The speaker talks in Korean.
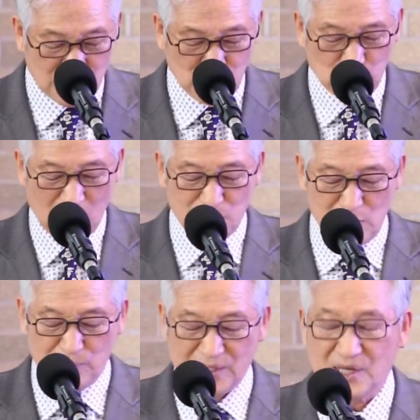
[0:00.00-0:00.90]

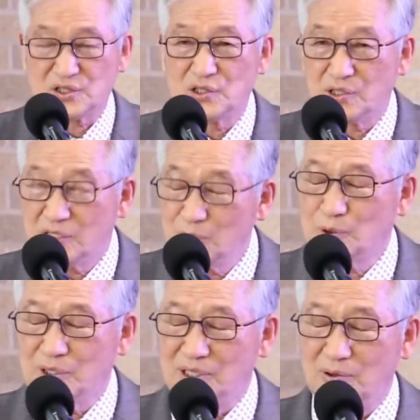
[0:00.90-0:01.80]
인도함을 받아서
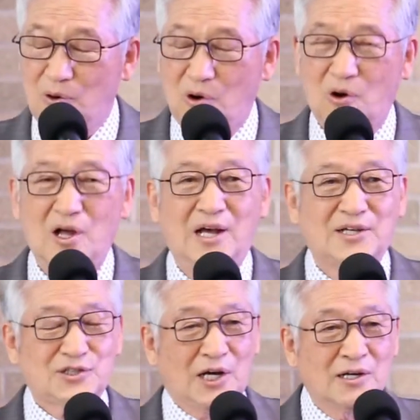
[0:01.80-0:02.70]
기도드리고
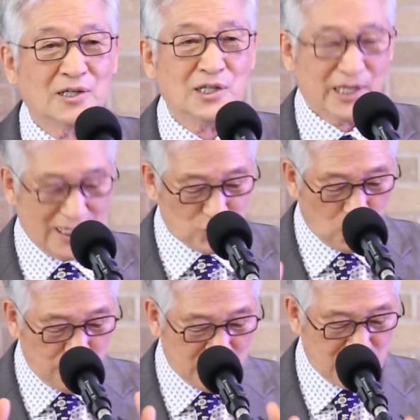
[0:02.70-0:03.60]
성령의
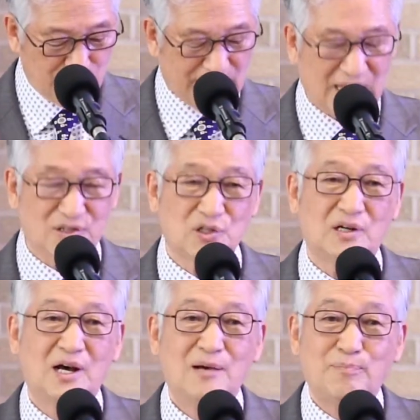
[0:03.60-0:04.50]
조명을
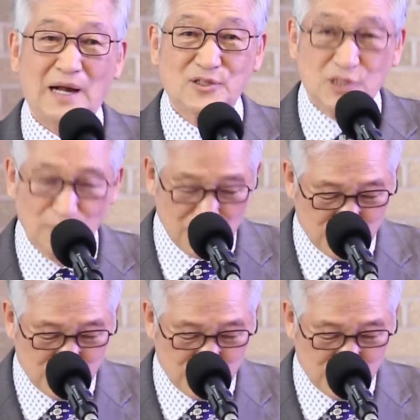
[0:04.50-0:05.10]
받아서 말씀을